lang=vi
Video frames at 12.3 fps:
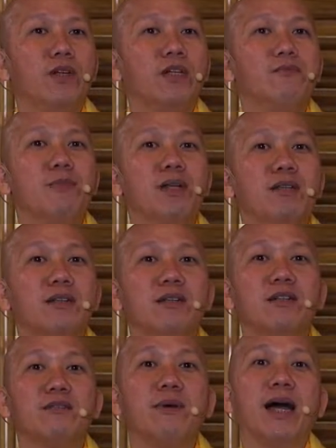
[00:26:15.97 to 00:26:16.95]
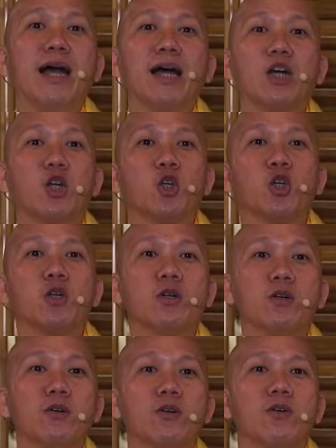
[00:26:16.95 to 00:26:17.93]
bây giờ mình với người bạn
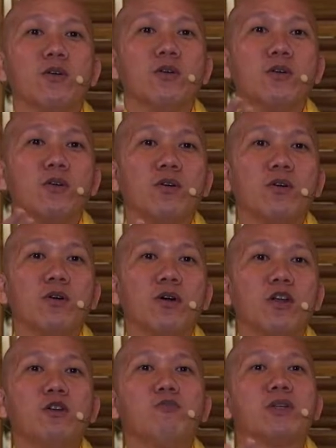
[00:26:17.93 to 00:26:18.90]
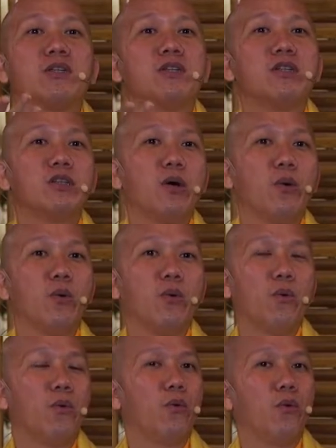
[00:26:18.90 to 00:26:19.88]
mà lúc mà chưa đi
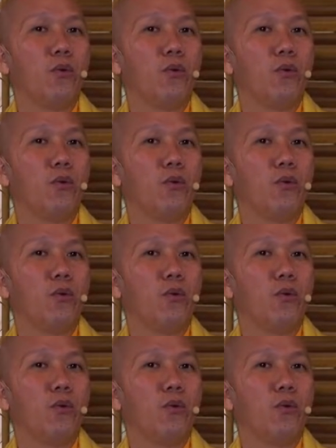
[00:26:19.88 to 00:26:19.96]
tu